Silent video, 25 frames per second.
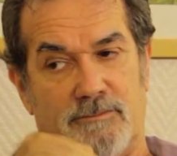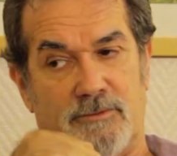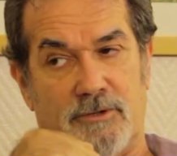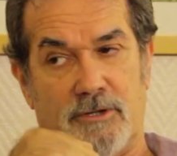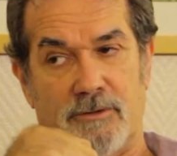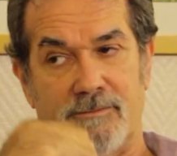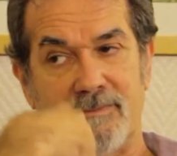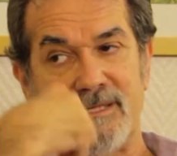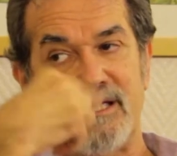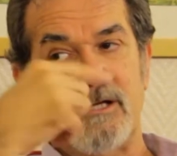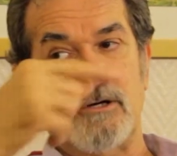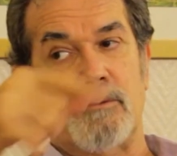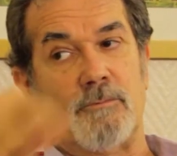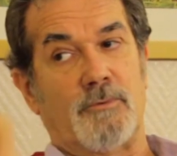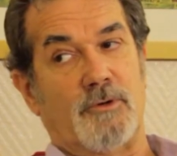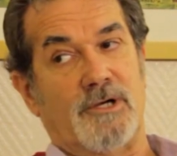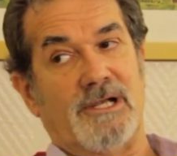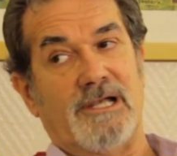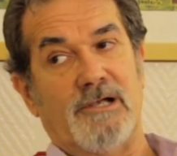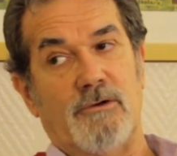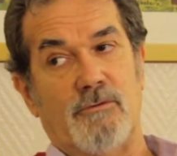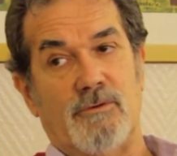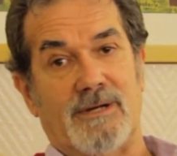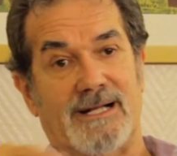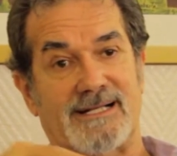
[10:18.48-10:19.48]
por mí o por
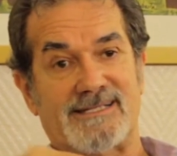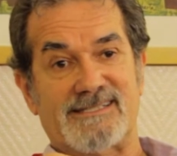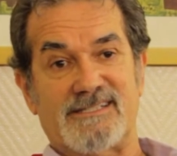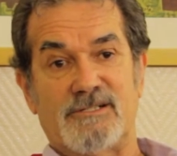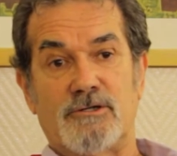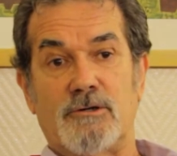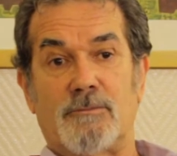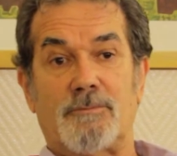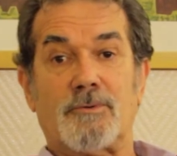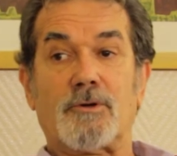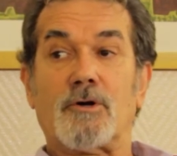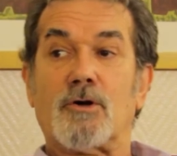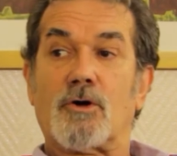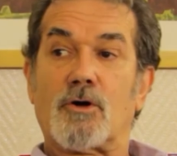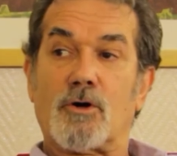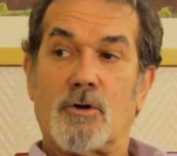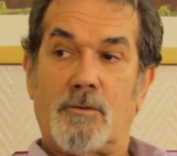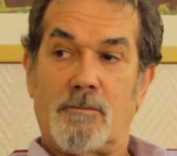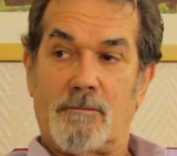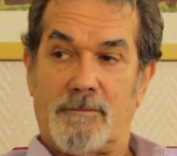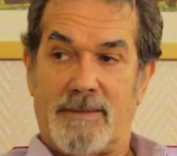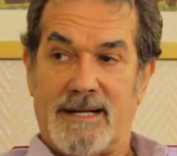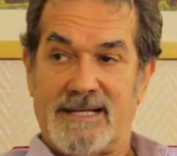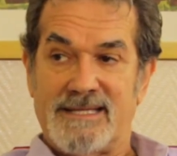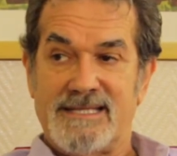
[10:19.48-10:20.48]
el lugar, sino por los
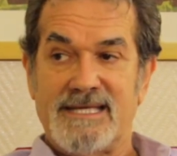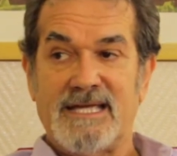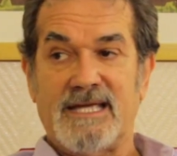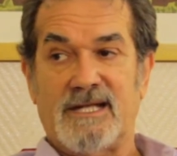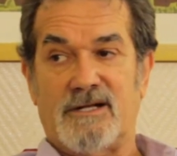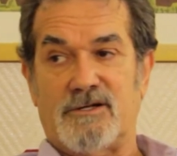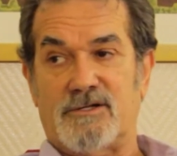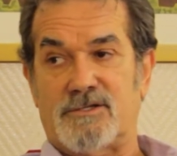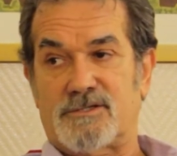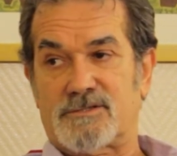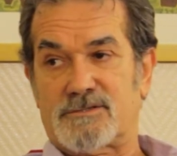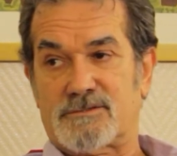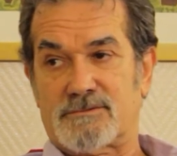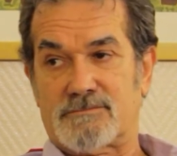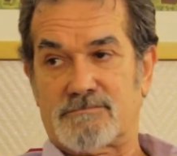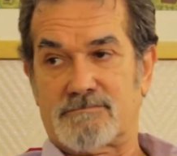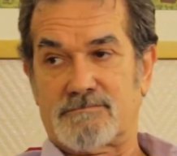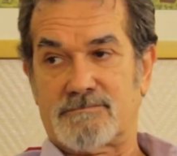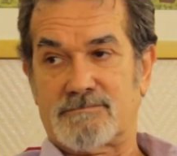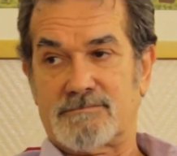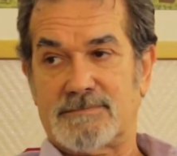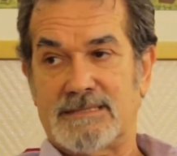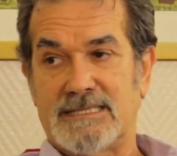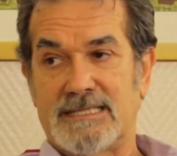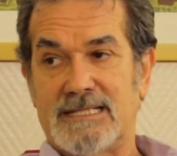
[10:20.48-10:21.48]
compañeros. Claro.